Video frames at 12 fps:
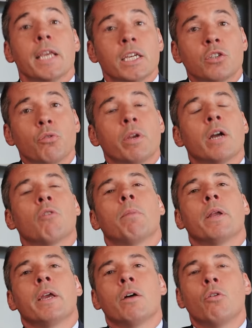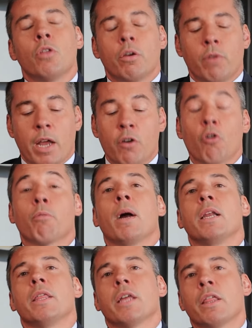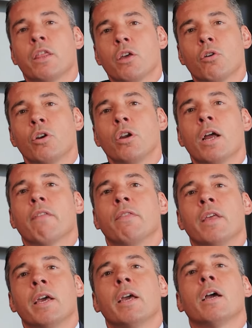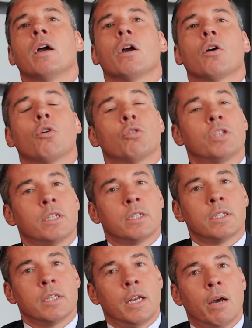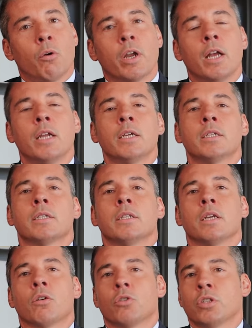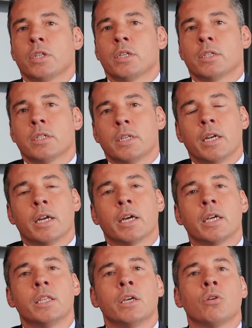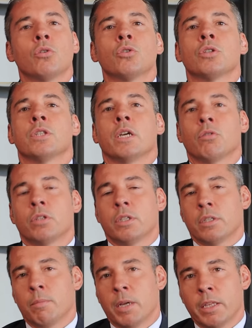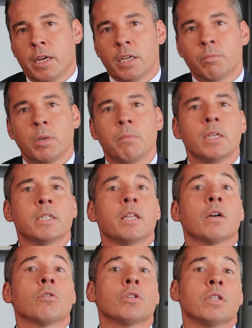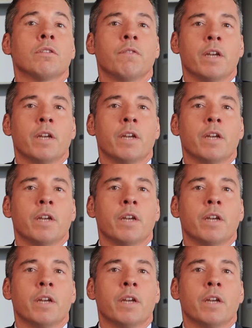y esto viene acompañado de una normalización de costes laborales, de costes energéticos, de costes de materias primas y de costes